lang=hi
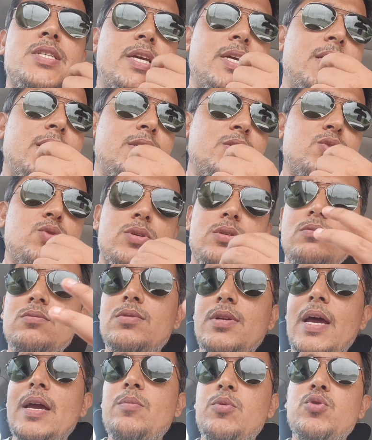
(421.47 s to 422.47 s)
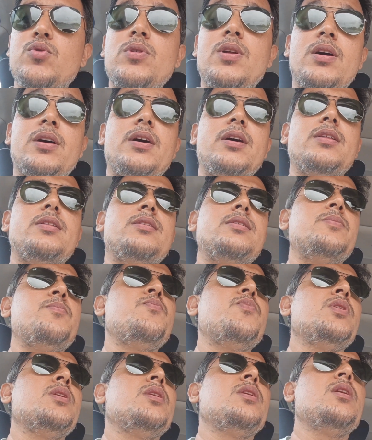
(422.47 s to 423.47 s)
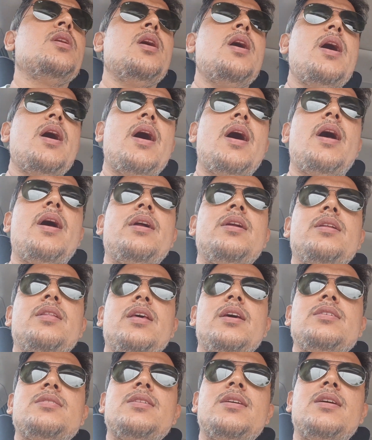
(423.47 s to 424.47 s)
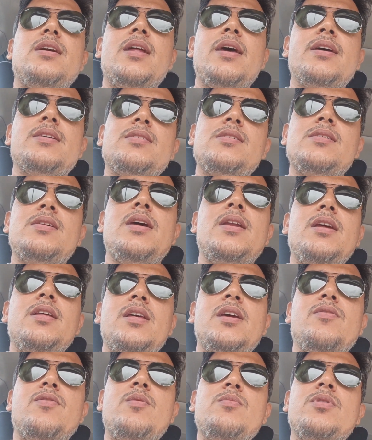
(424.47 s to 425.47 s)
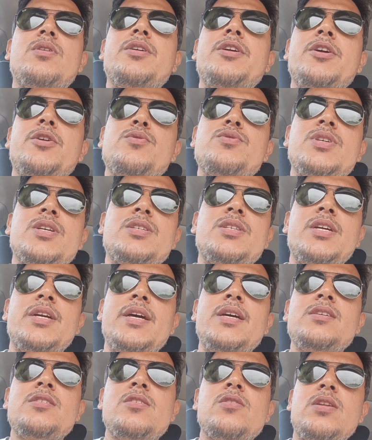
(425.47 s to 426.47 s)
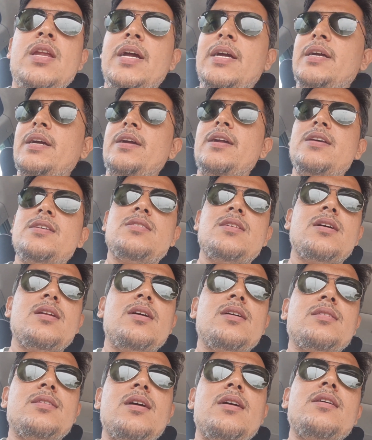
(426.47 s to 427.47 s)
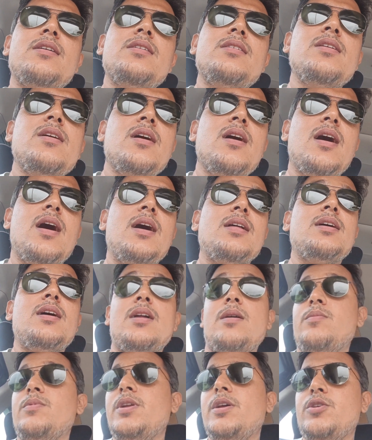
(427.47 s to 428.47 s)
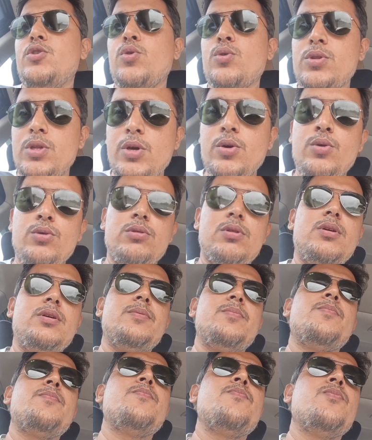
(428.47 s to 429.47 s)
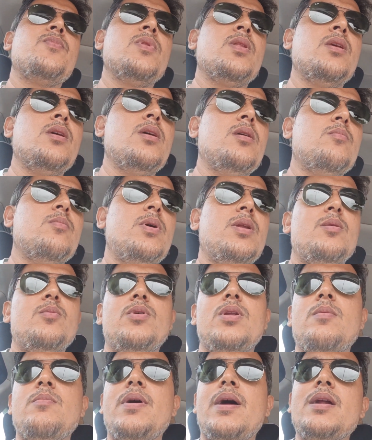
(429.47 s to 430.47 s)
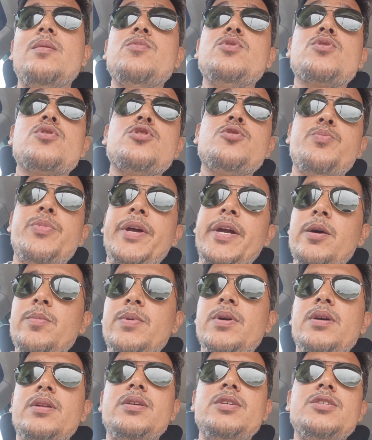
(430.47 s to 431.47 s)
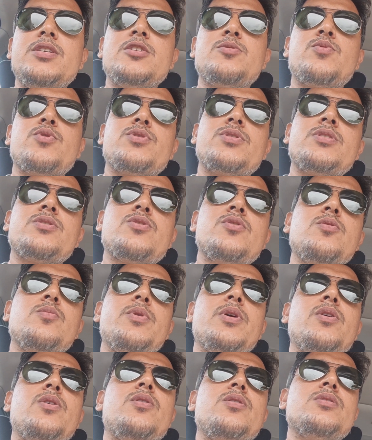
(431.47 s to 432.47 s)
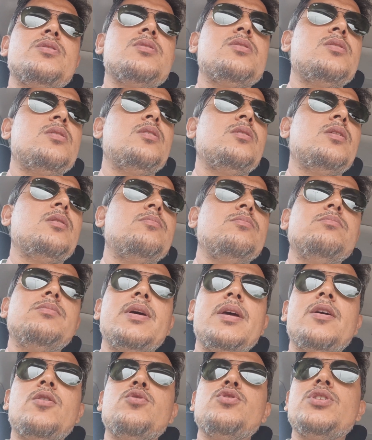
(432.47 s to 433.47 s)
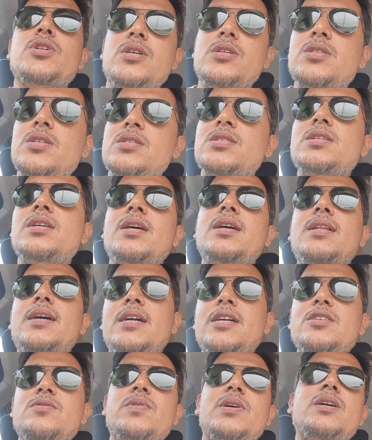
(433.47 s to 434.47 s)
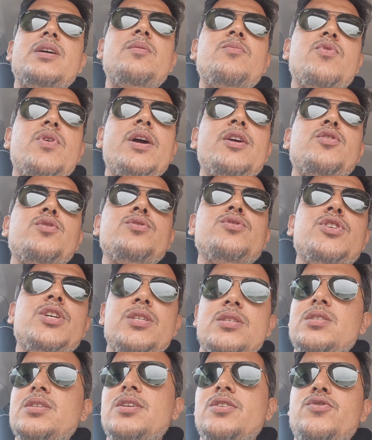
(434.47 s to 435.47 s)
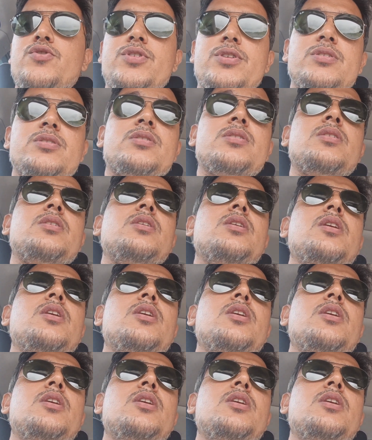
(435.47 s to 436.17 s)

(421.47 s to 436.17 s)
इज़ टेकिंग टाइम क्यों लग रहा है इतना एंड दे सेट लाइक सर एनी थिंग फ्रॉम थर्टी टू सिक्सटी डेज नाइन्टी डेज तक लगता है आधार अपडेट होते होते मैंने बोला मैडम इसको स्पीड अप कर दीजिए इस प्रोसेस को बिकॉज uh, भैया कुछ अर्जेंसी है दैट इज़ वाई आई एम ट्राइंग टू चेंज दी एड्रेस